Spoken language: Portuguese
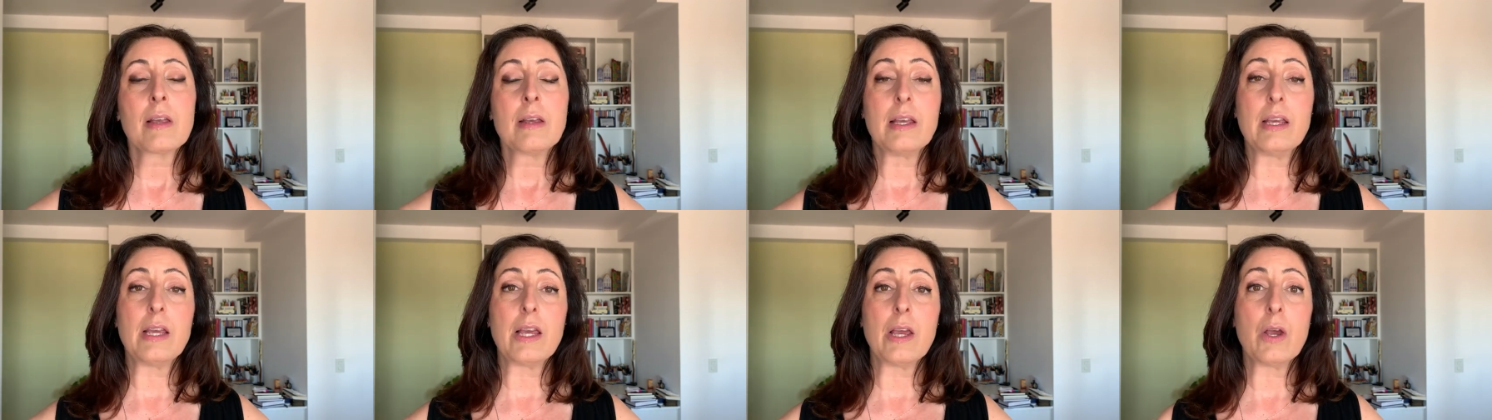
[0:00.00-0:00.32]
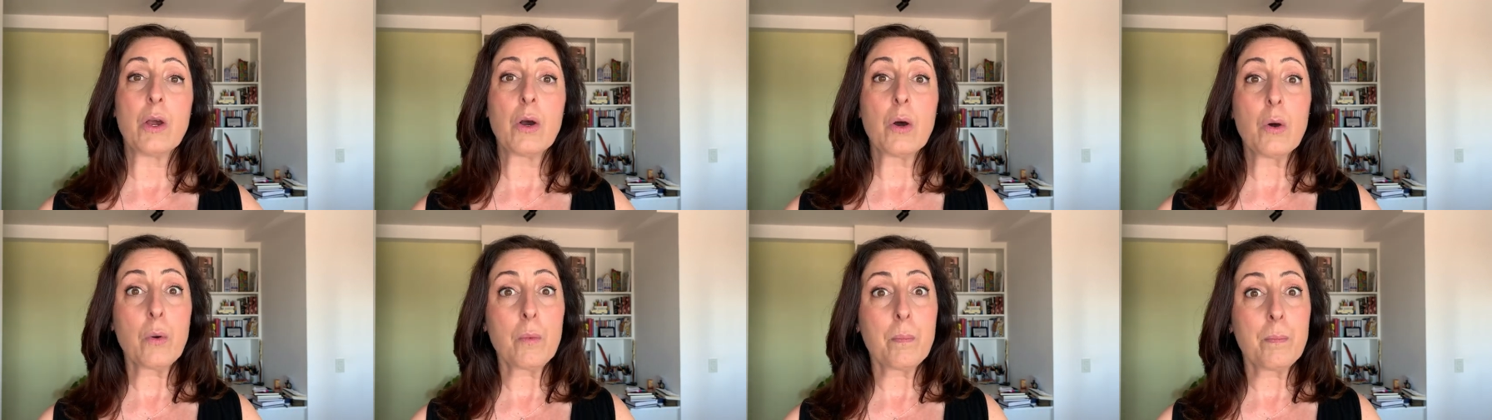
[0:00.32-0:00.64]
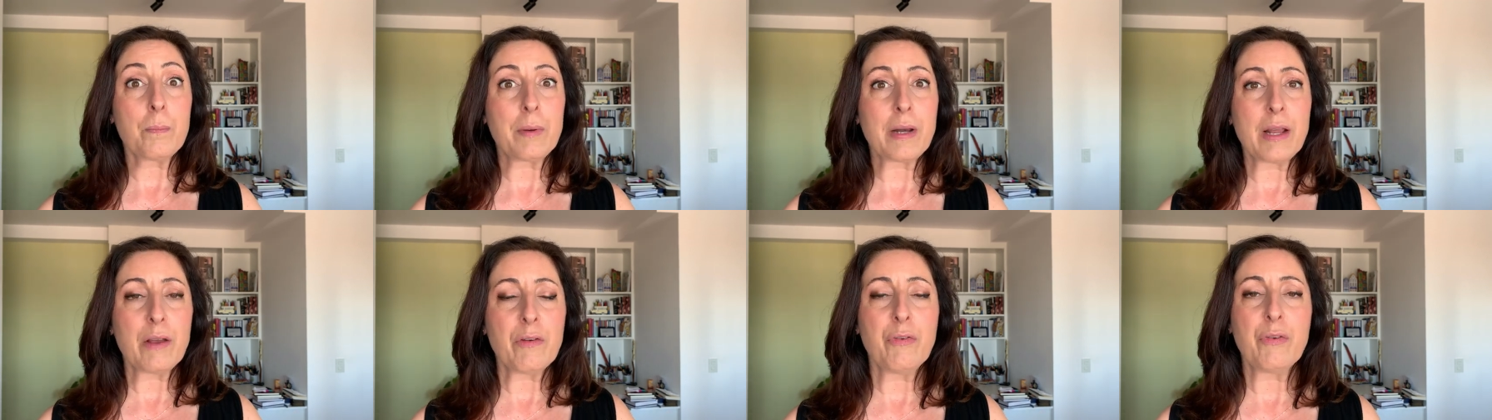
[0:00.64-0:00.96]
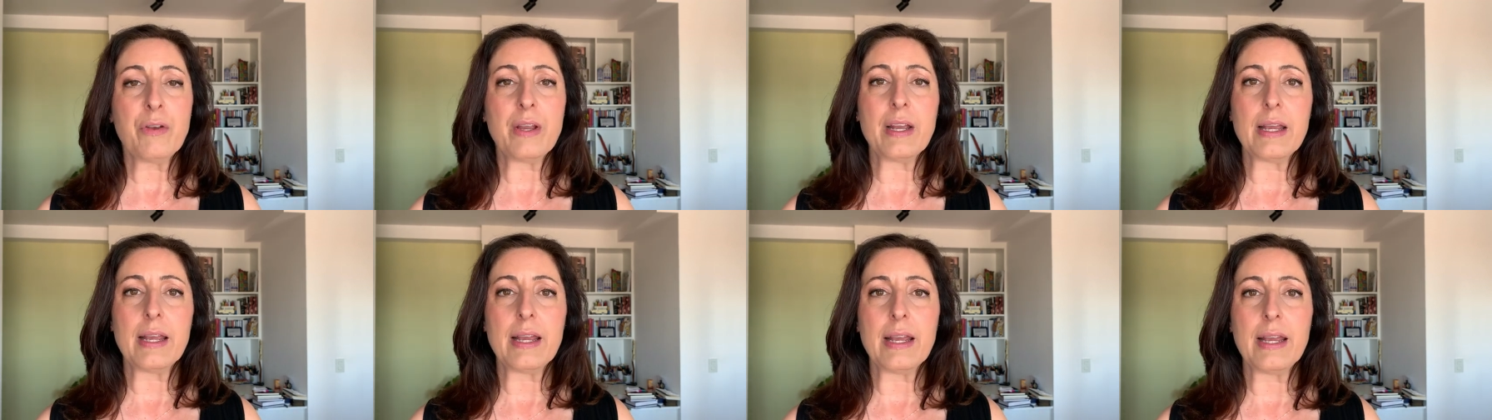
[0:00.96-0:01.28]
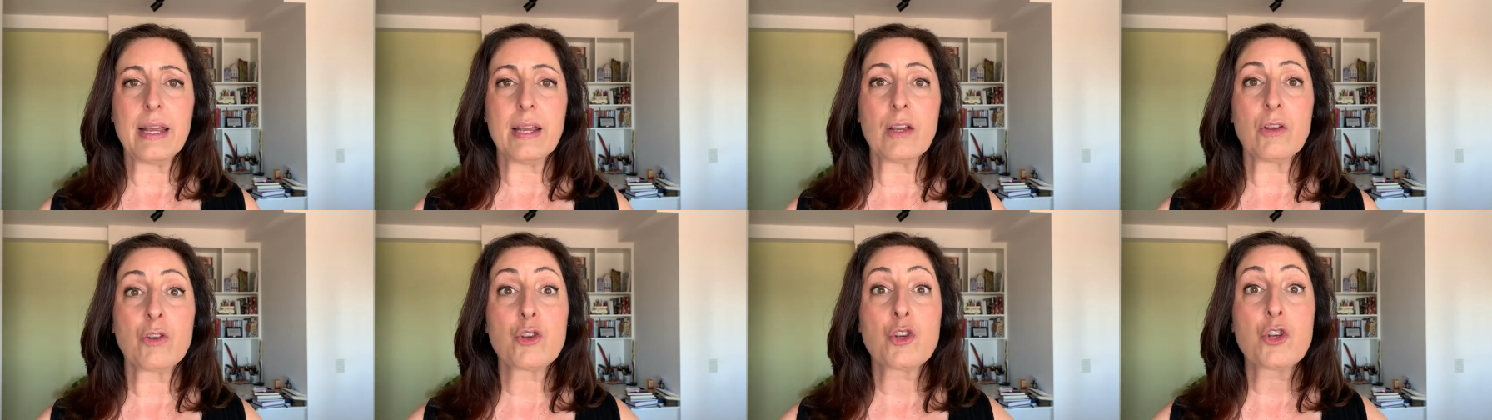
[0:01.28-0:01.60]
e eu
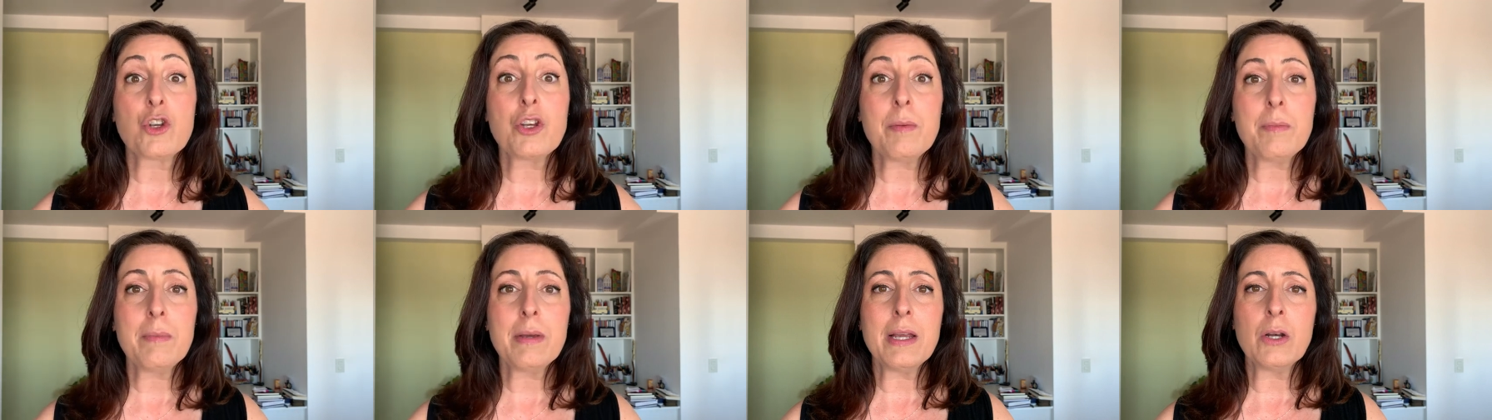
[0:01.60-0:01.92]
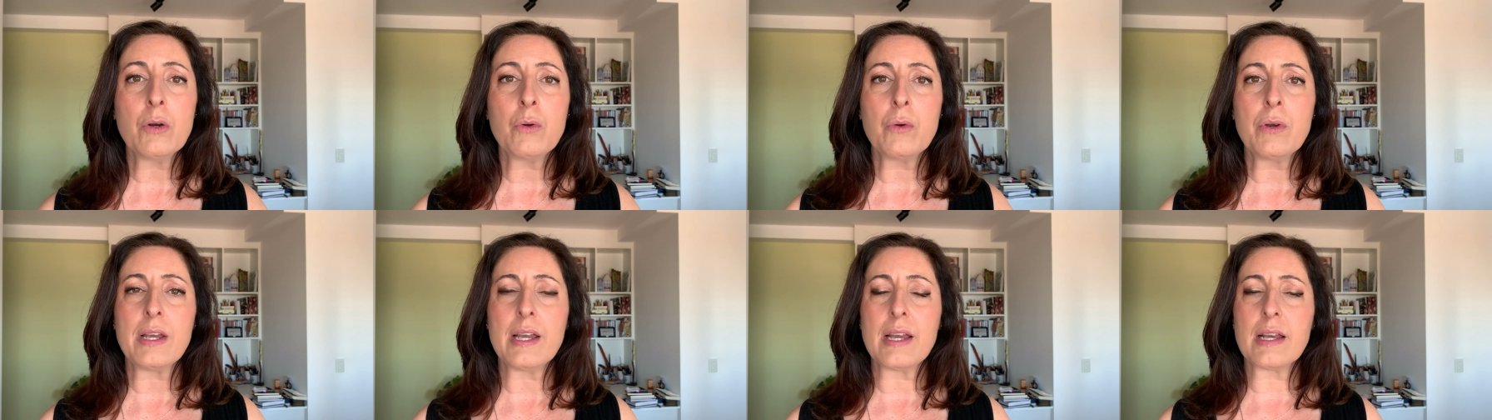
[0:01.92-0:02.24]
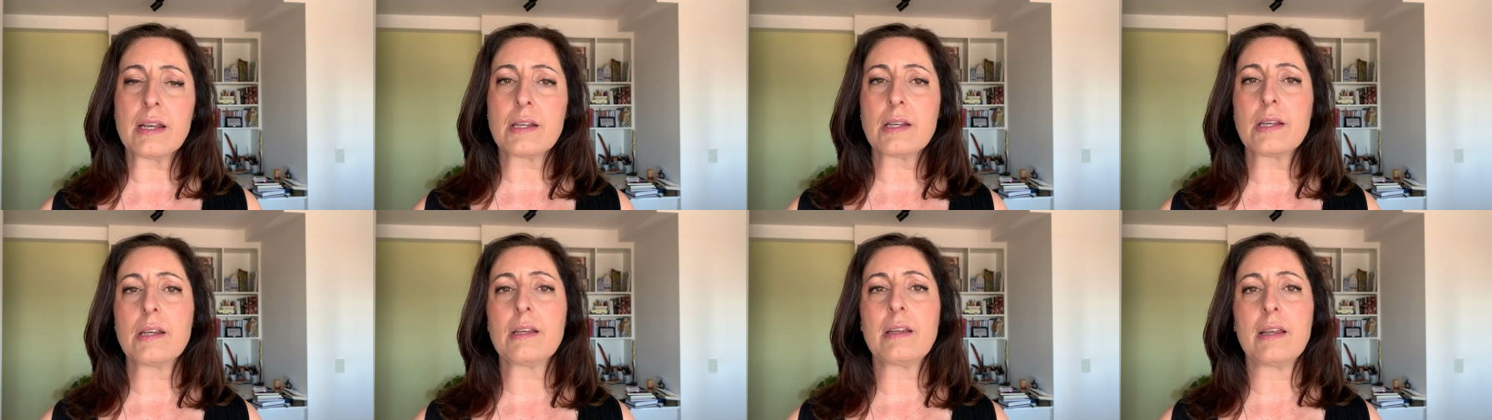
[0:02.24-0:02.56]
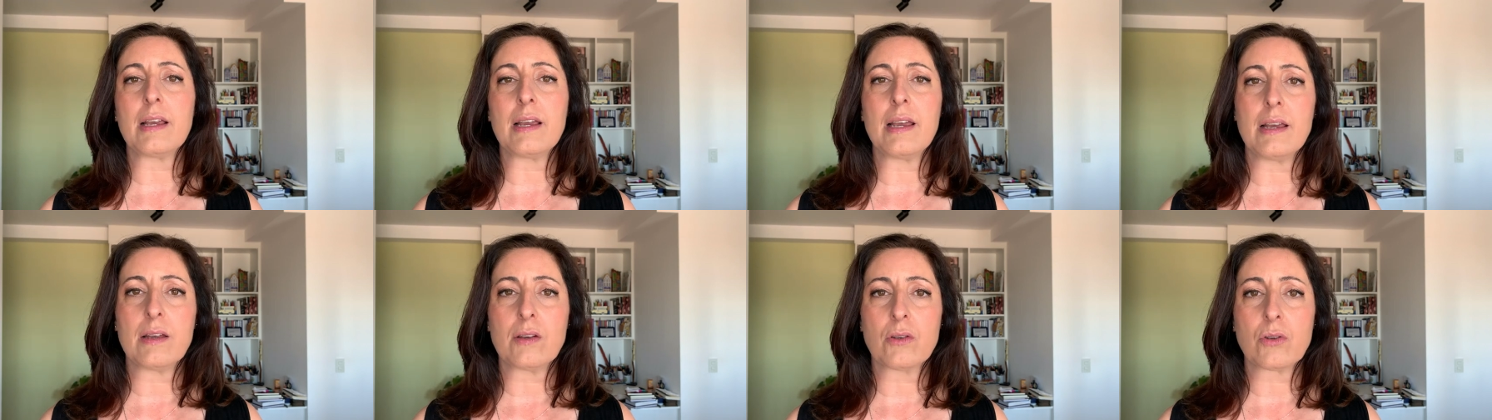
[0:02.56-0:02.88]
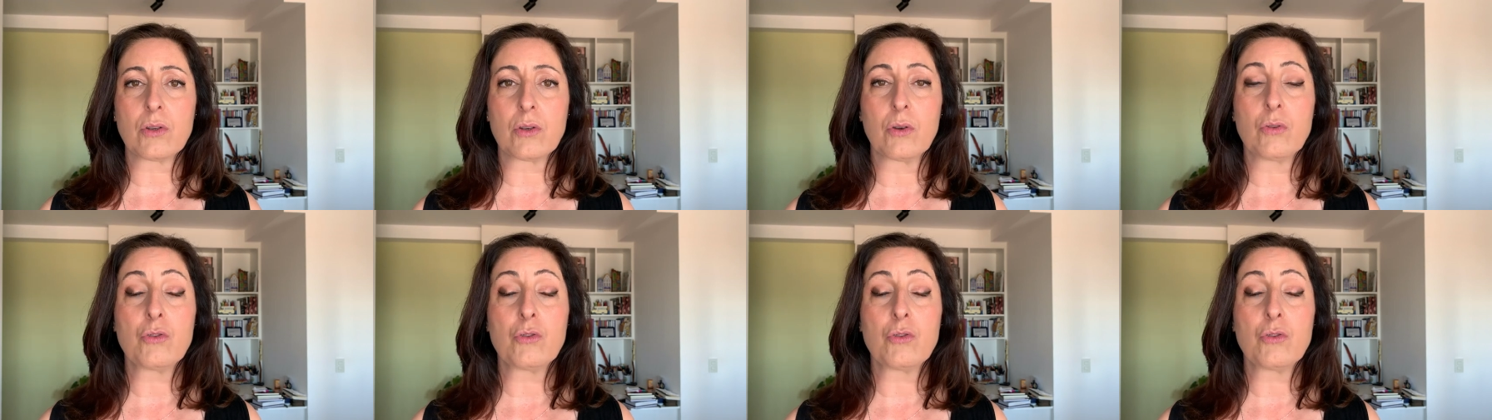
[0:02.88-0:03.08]
preferi diminuir esse texto.